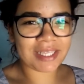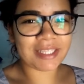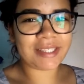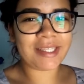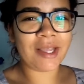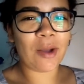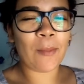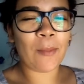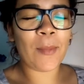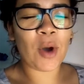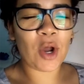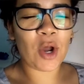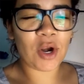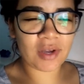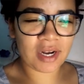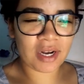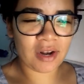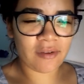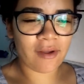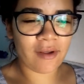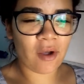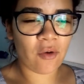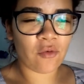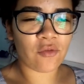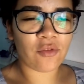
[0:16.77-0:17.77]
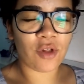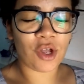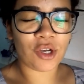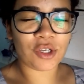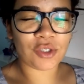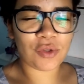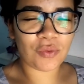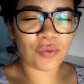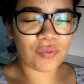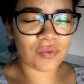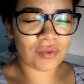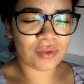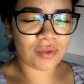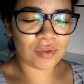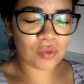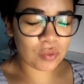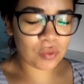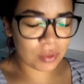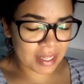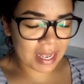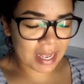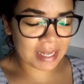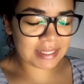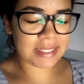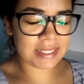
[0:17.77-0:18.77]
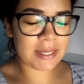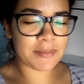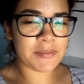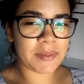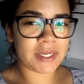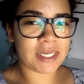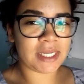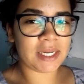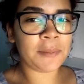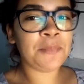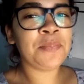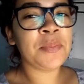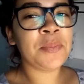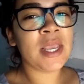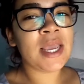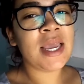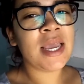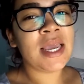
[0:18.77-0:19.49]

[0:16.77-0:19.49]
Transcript: Então, bora gravar um vlog do, do, da semana.